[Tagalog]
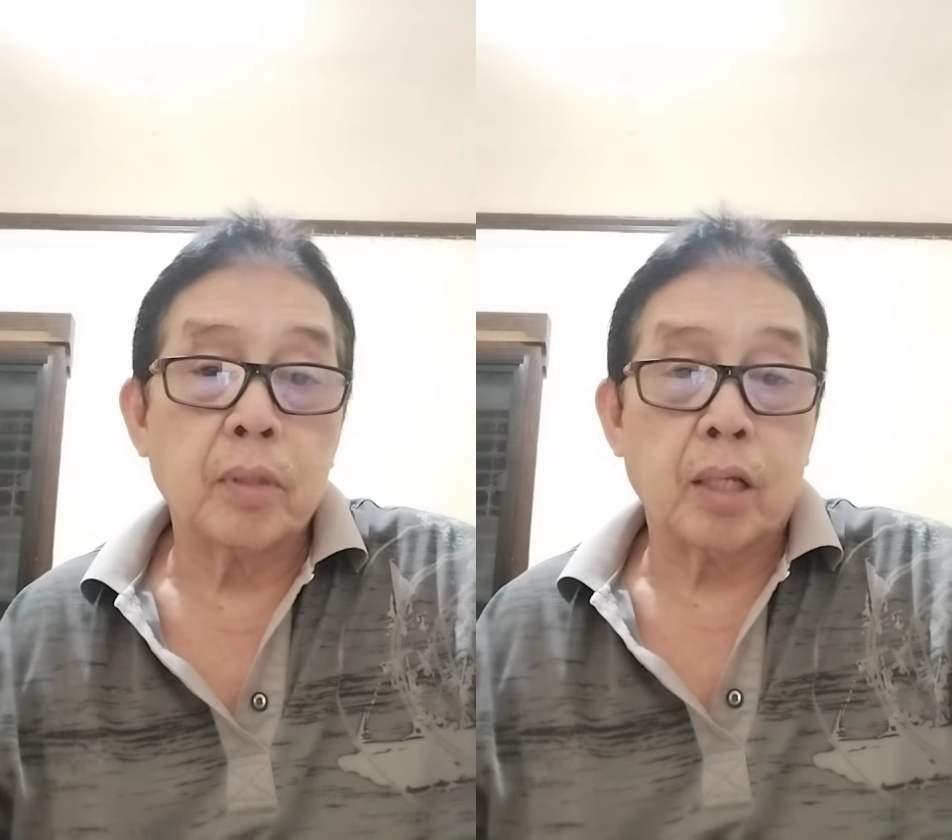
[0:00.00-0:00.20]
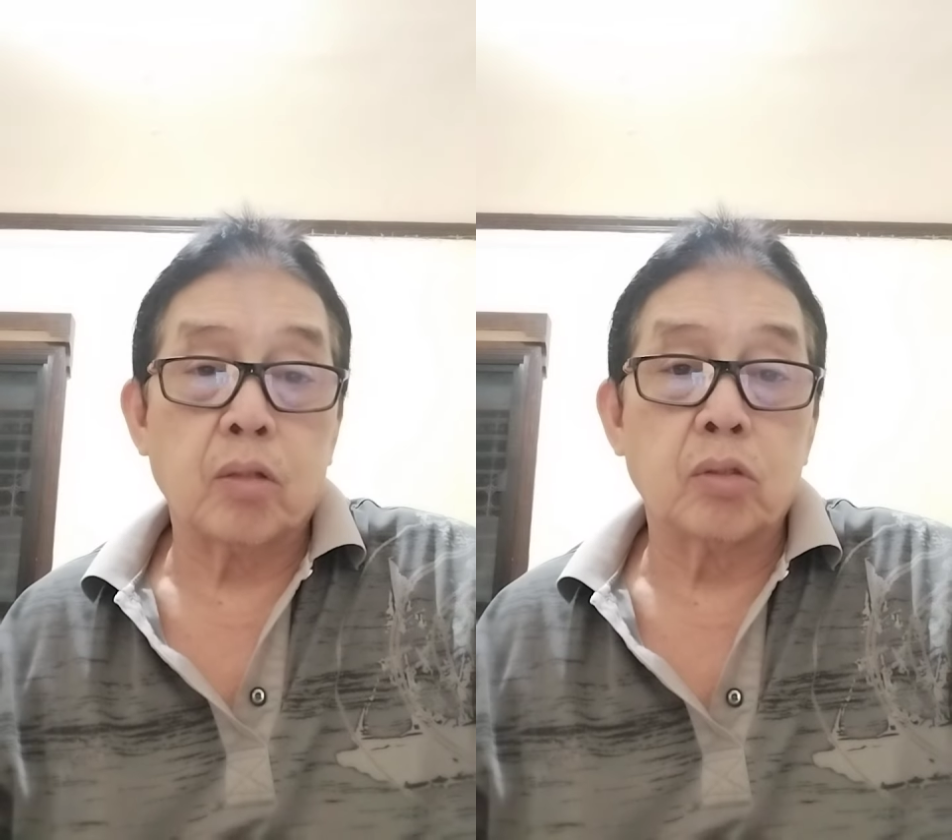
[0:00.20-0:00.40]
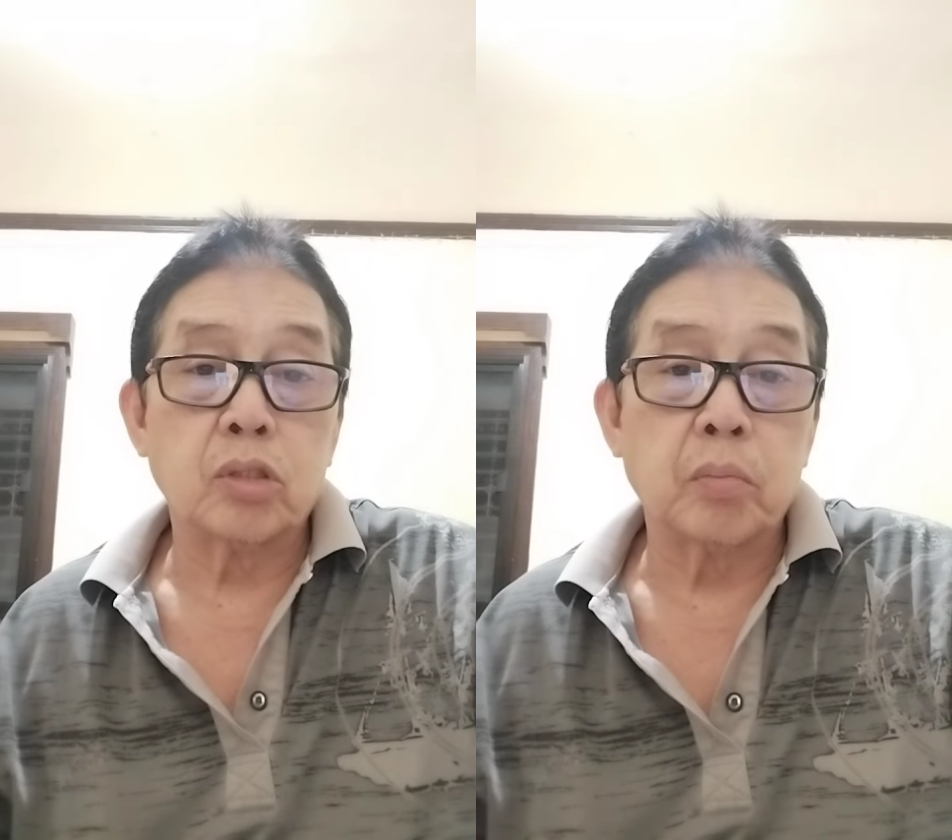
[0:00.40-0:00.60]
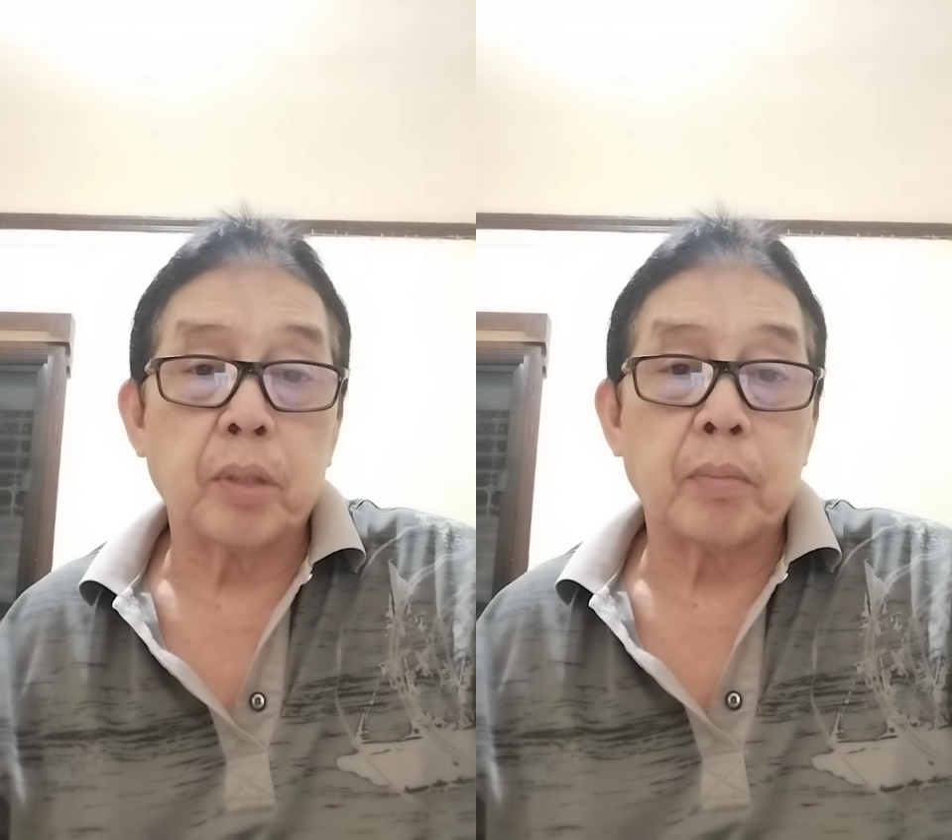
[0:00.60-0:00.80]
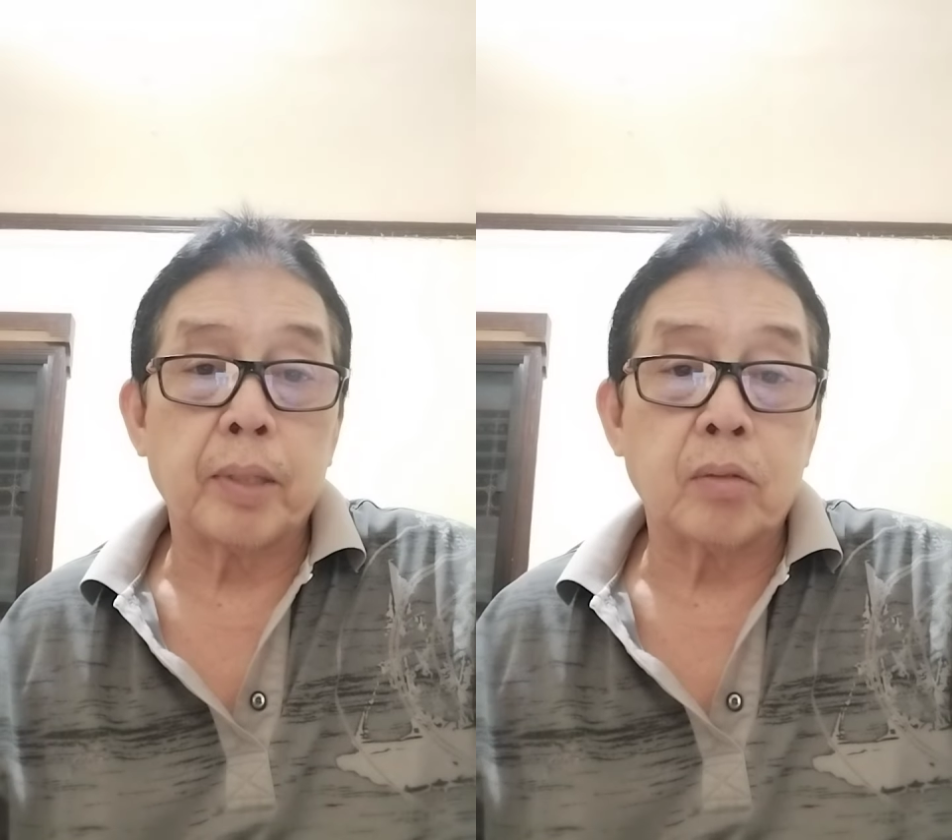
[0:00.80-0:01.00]
reclusion
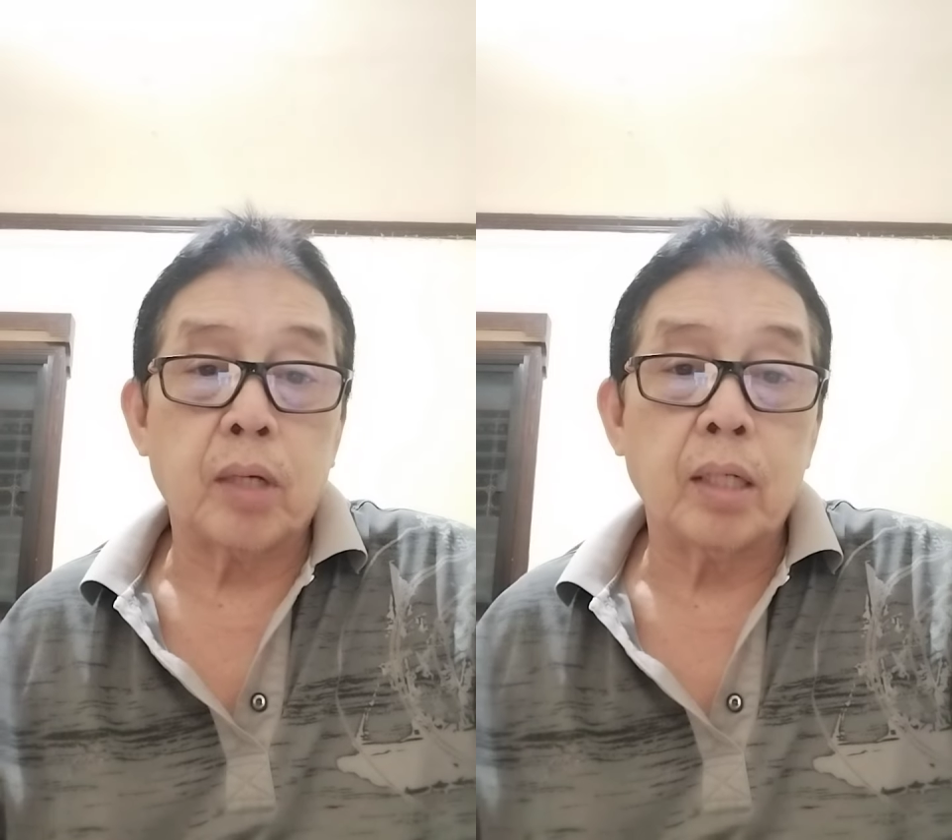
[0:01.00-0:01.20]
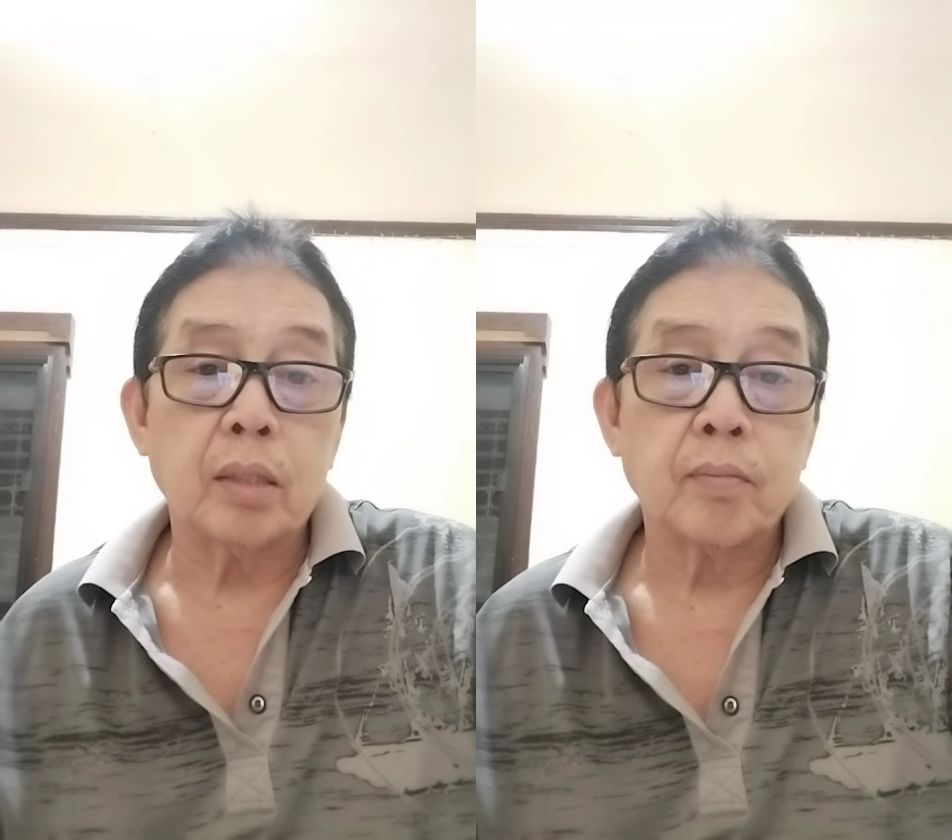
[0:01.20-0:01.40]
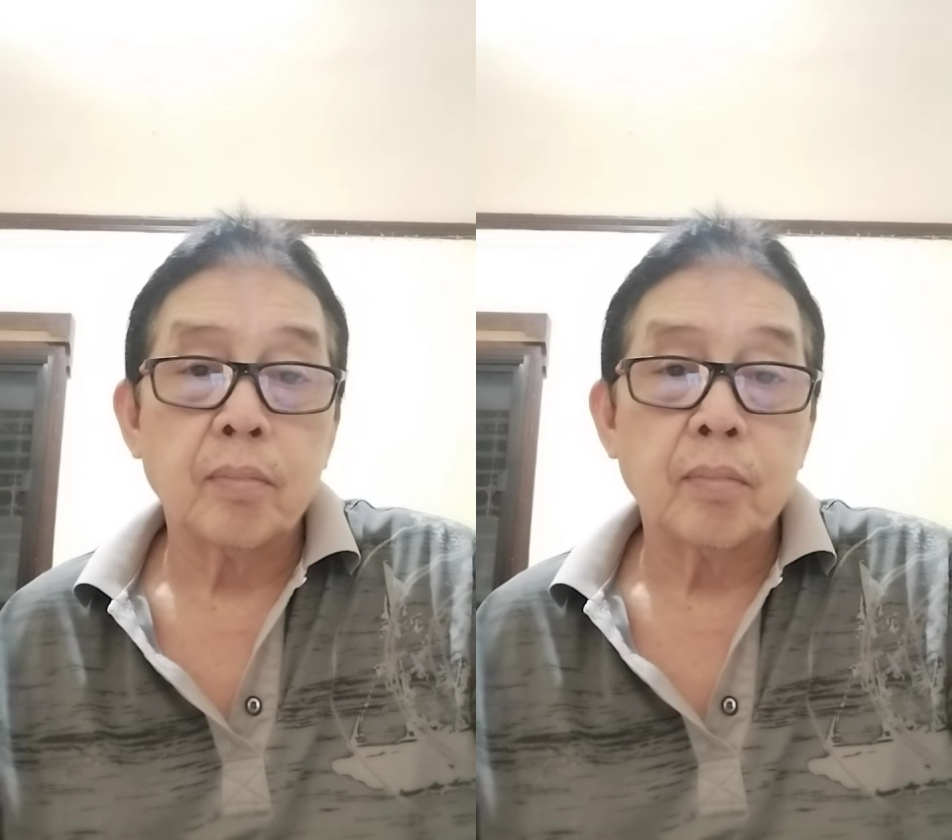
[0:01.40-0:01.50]
perpetua.